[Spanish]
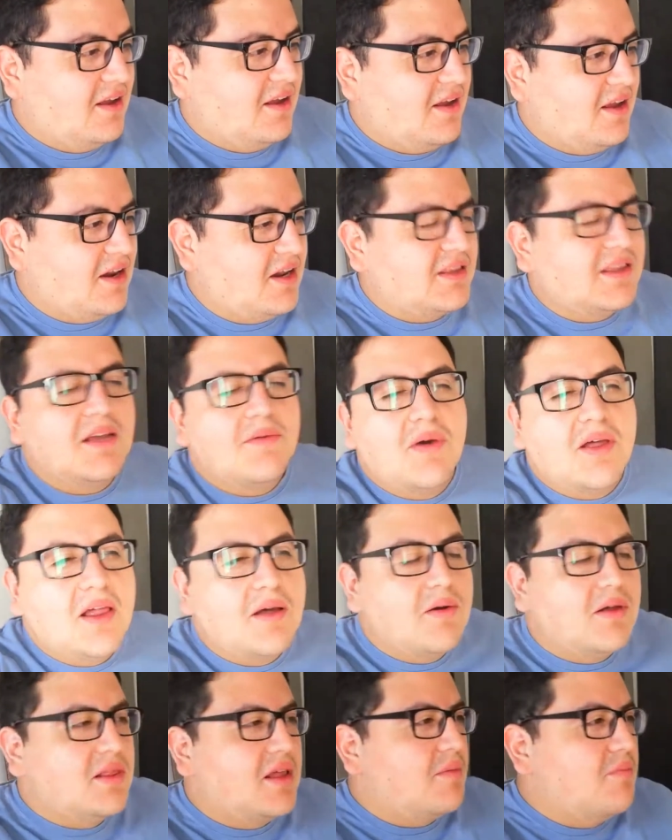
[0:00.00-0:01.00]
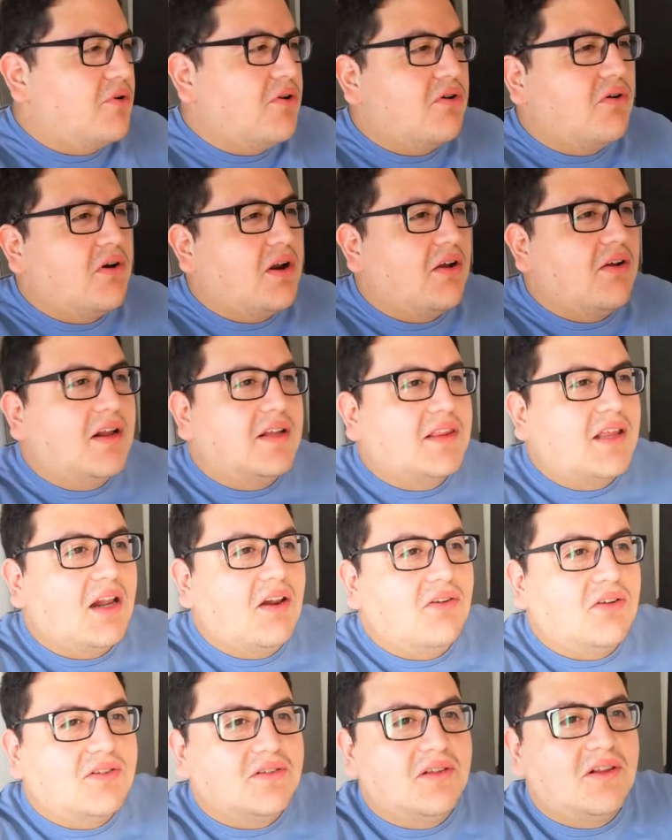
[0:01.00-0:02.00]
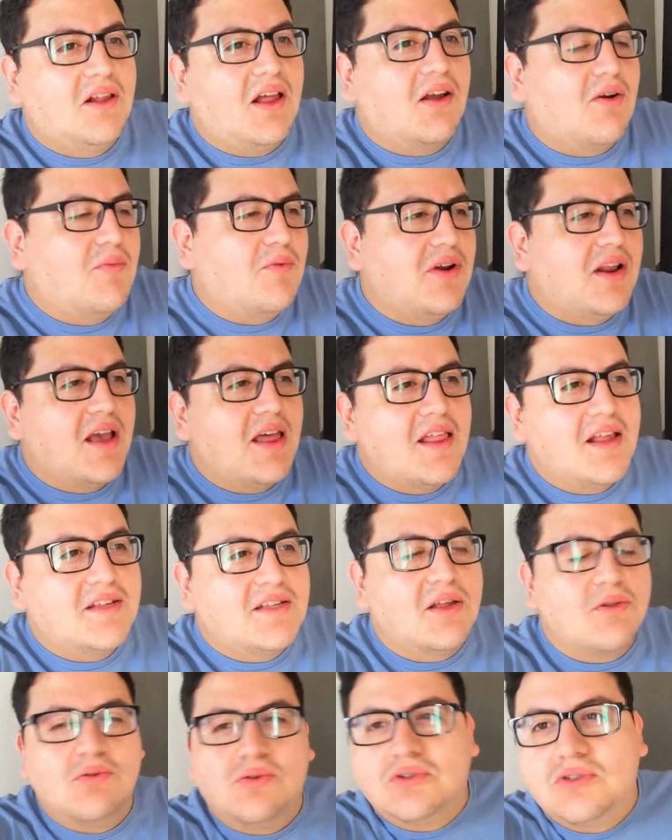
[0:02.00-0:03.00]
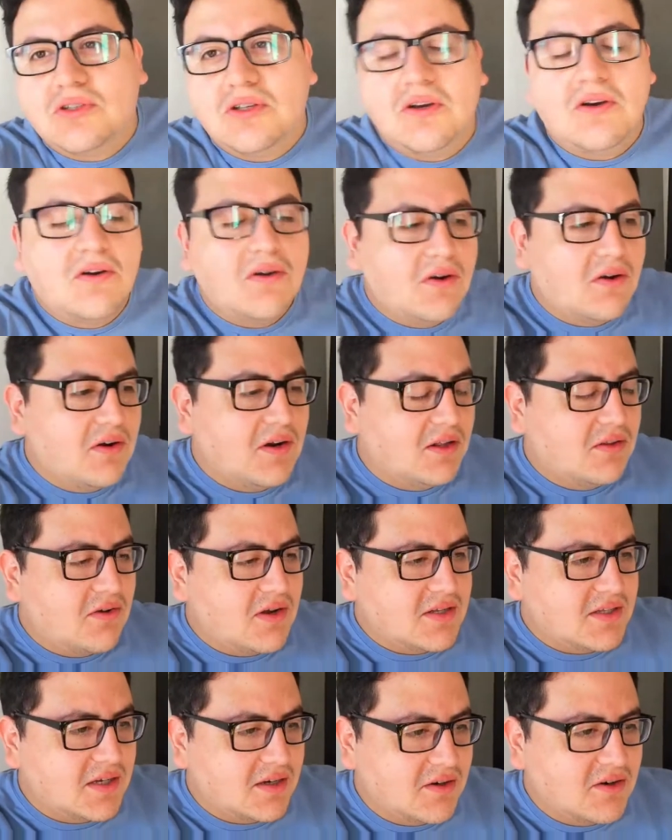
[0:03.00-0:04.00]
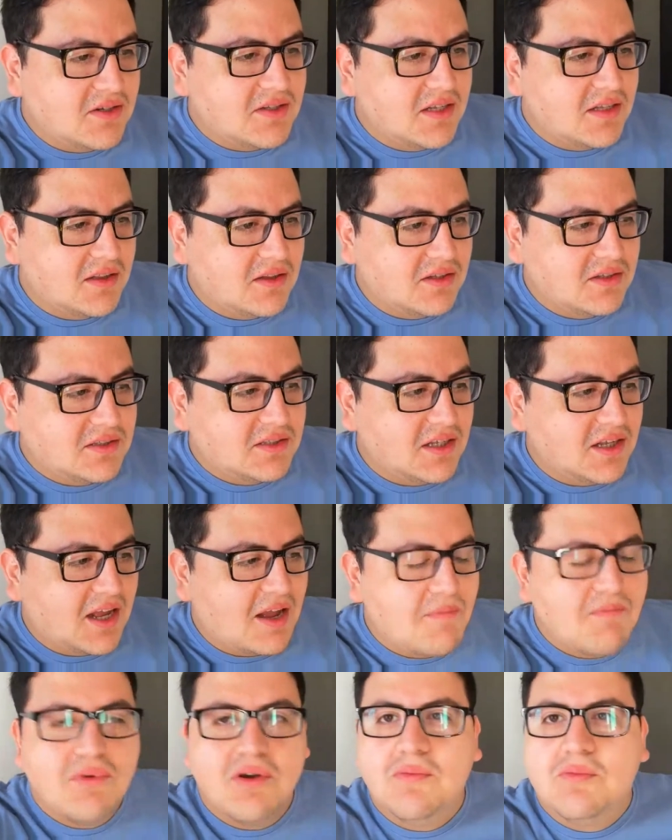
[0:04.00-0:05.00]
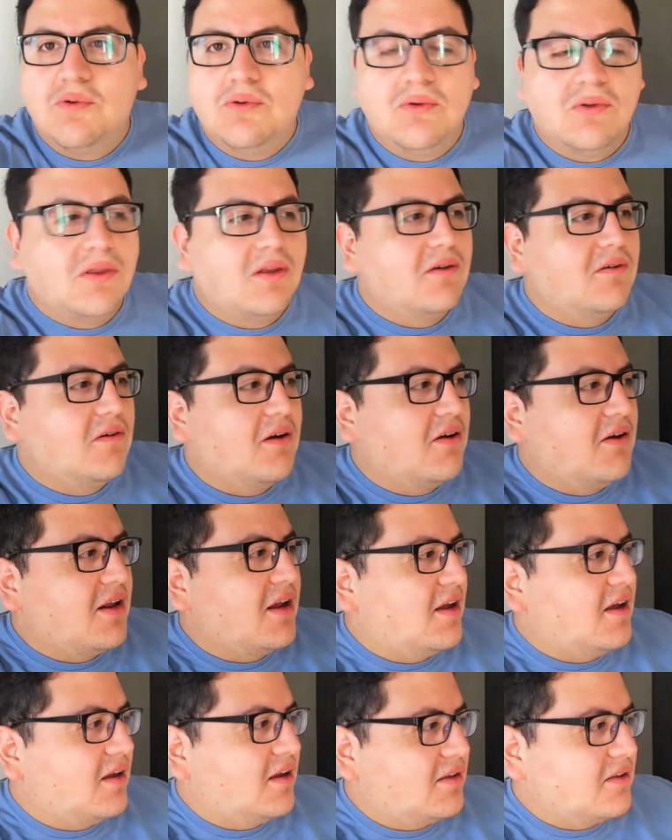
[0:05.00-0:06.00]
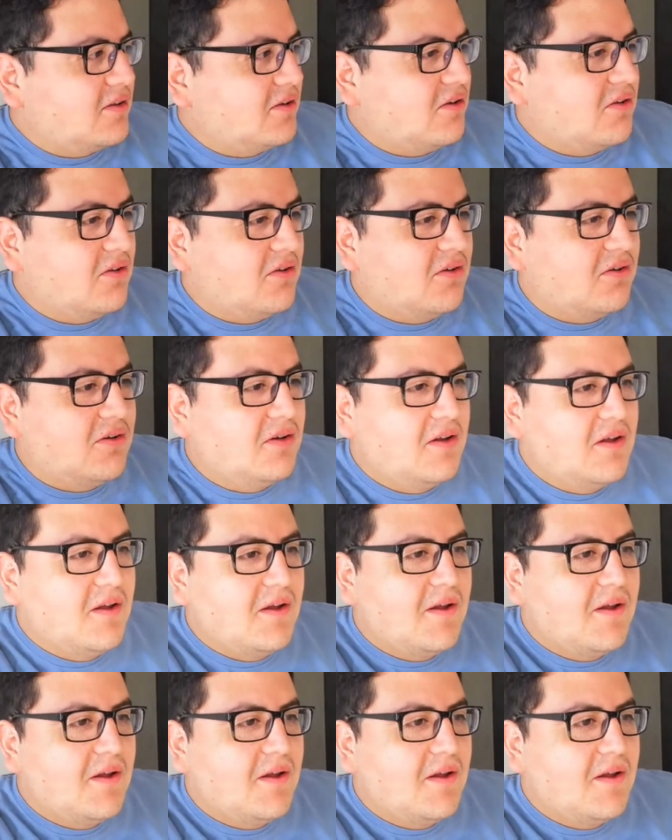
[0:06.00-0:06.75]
En el tema de amor, ahora están las comunidades de seducción y todas esas cosas, entonces cambió mucho, ahora todo,